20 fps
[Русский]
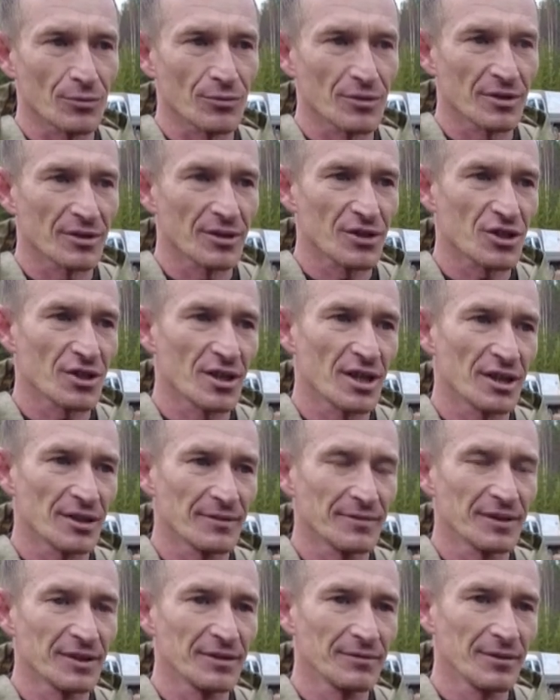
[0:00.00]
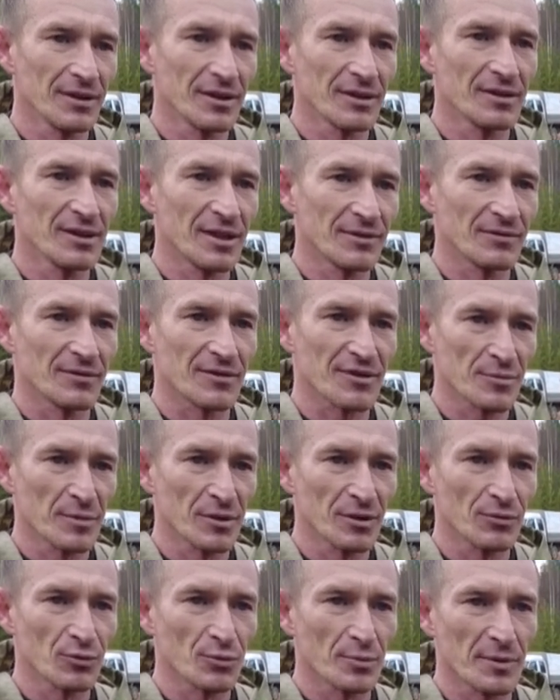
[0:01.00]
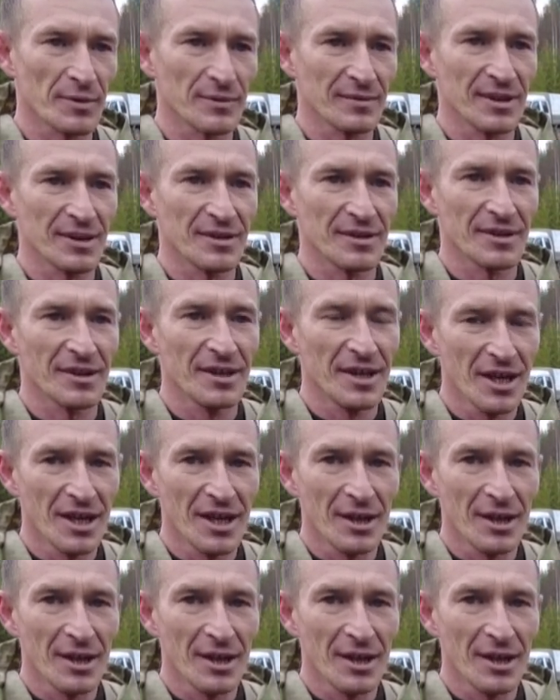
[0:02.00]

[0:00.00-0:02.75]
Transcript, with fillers: то есть это начиная от ВДВ, Главного разведывательного управления,